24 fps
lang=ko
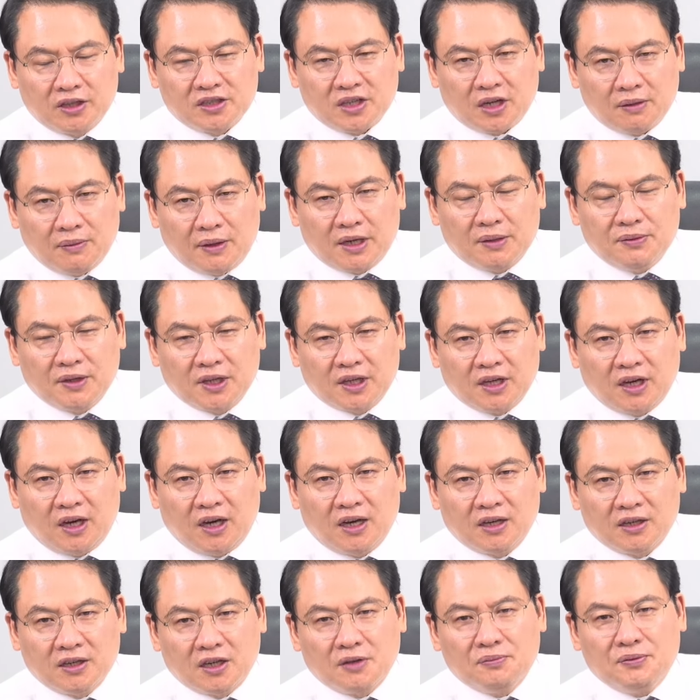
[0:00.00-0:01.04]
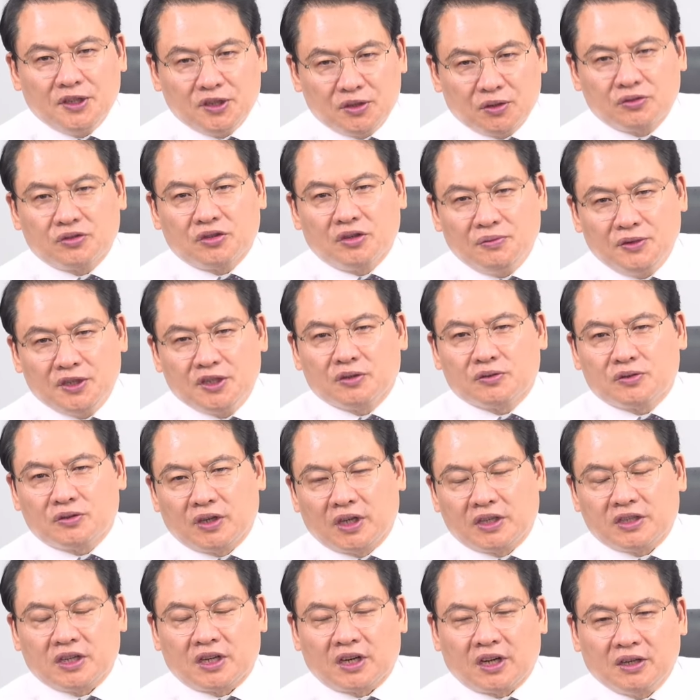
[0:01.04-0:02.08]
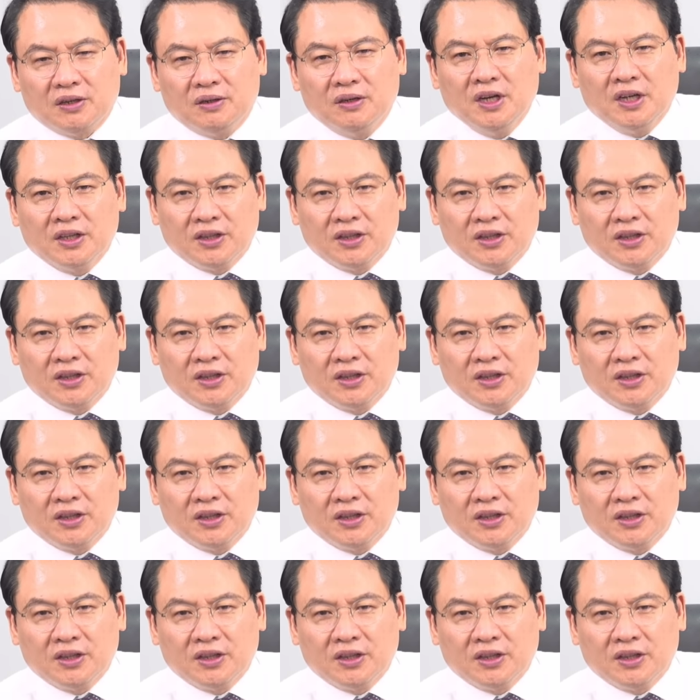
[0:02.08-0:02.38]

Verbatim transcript: 사람 아닙니까? 그러니까 민족주의 민족주의 했잖아요.